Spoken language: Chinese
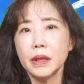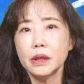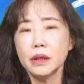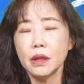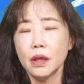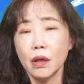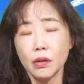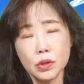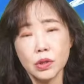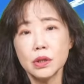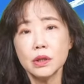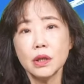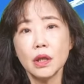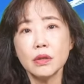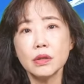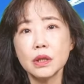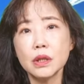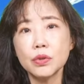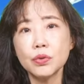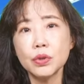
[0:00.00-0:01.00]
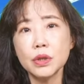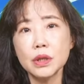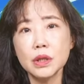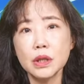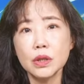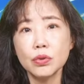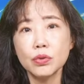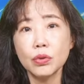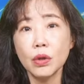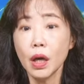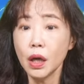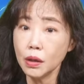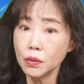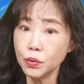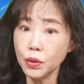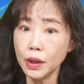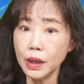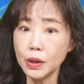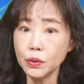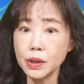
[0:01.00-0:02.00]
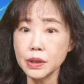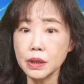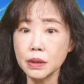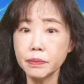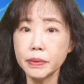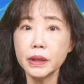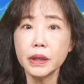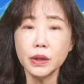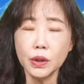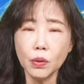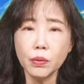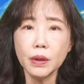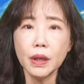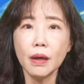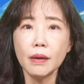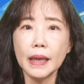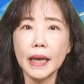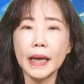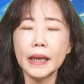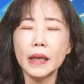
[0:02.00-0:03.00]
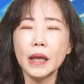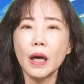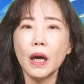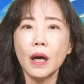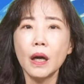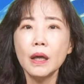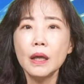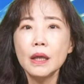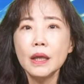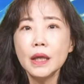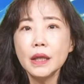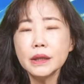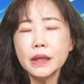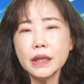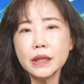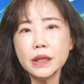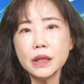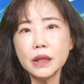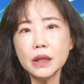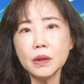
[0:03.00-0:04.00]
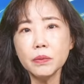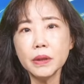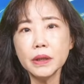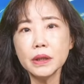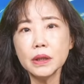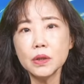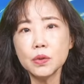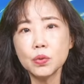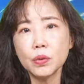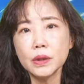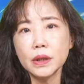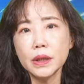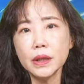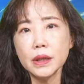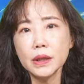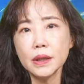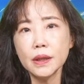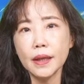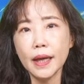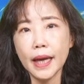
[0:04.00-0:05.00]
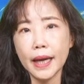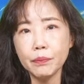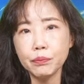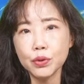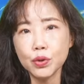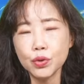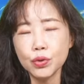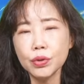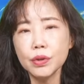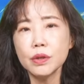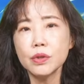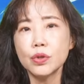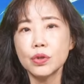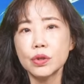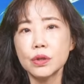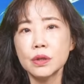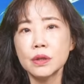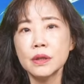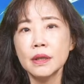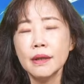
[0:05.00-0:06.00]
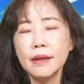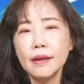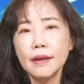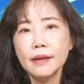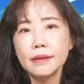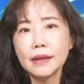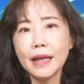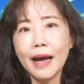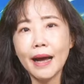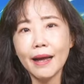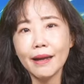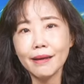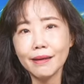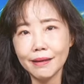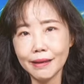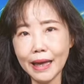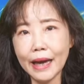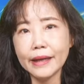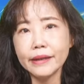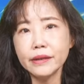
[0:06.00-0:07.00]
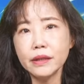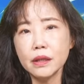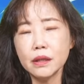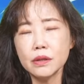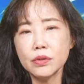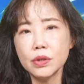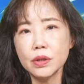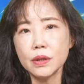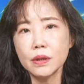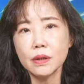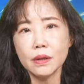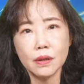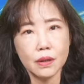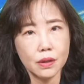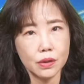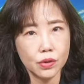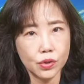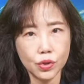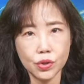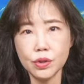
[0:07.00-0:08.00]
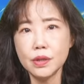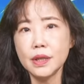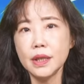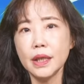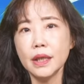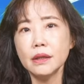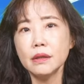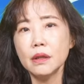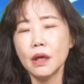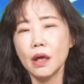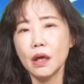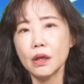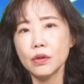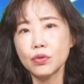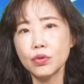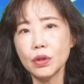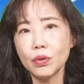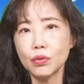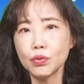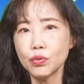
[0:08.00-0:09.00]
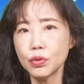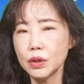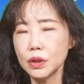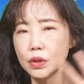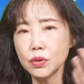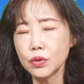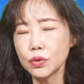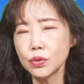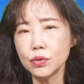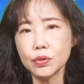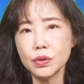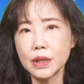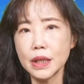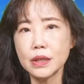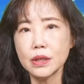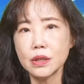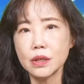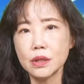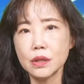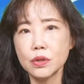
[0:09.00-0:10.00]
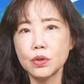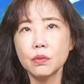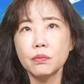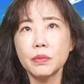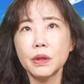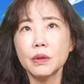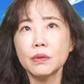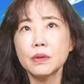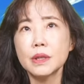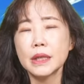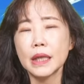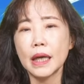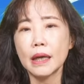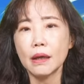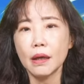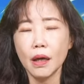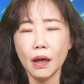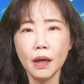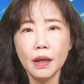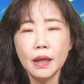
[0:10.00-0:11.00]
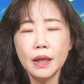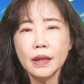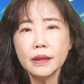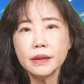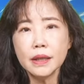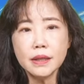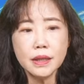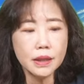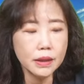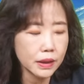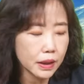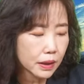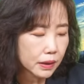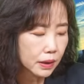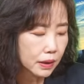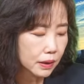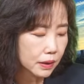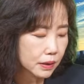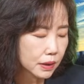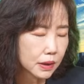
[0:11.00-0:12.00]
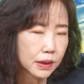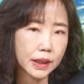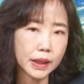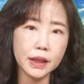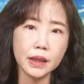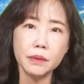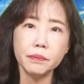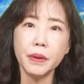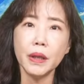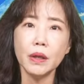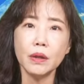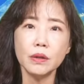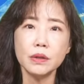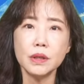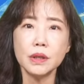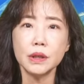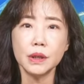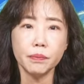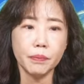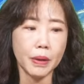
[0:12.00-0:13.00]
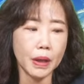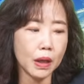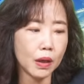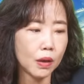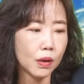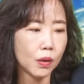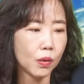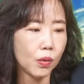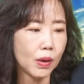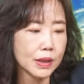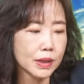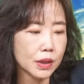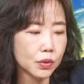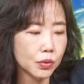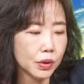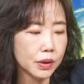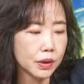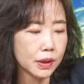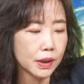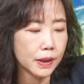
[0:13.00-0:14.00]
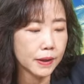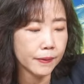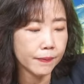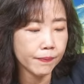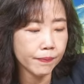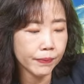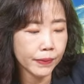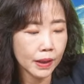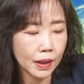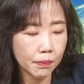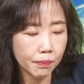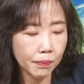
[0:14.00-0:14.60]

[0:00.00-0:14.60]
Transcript: 里面呢，哦，知道这个讯息，说哦，原来 Rosenberg 又要来了。但是因为呢，昨天呢还不确知他来的这个时间啊，所以我昨天就暂时就没有讲哈。那今天呢，这个联合报这个跑华盛顿的、